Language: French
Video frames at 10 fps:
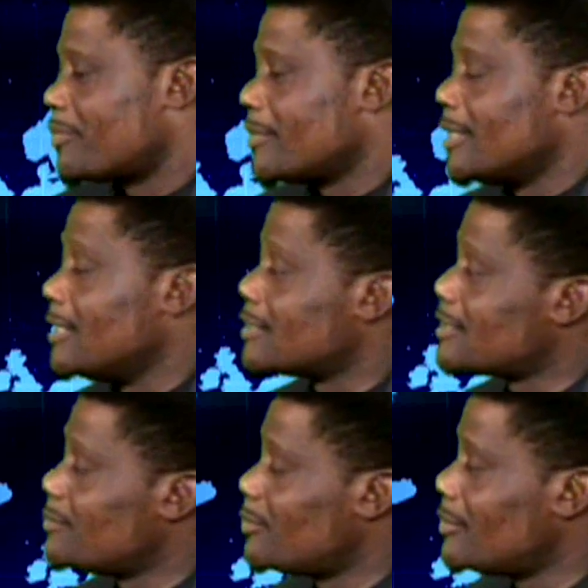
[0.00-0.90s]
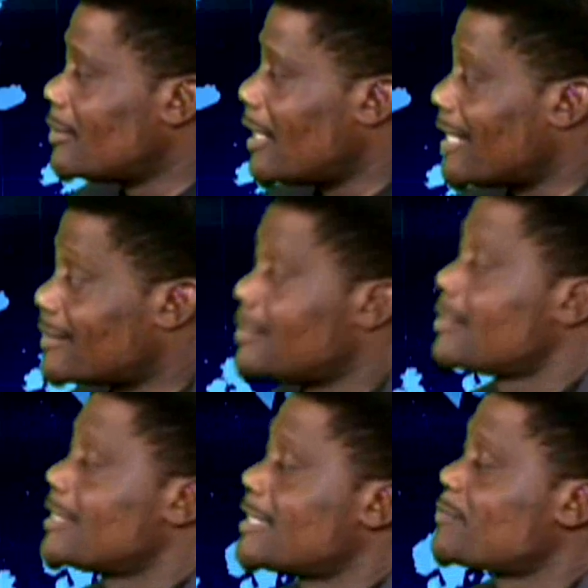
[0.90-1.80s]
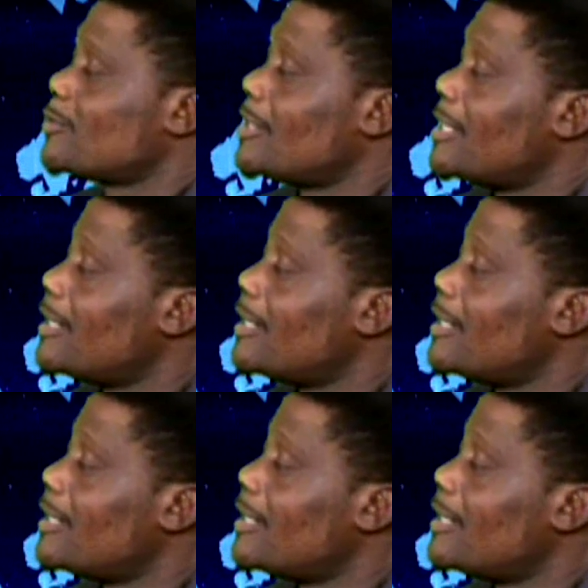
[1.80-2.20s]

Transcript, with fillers: éligible à titre exceptionnel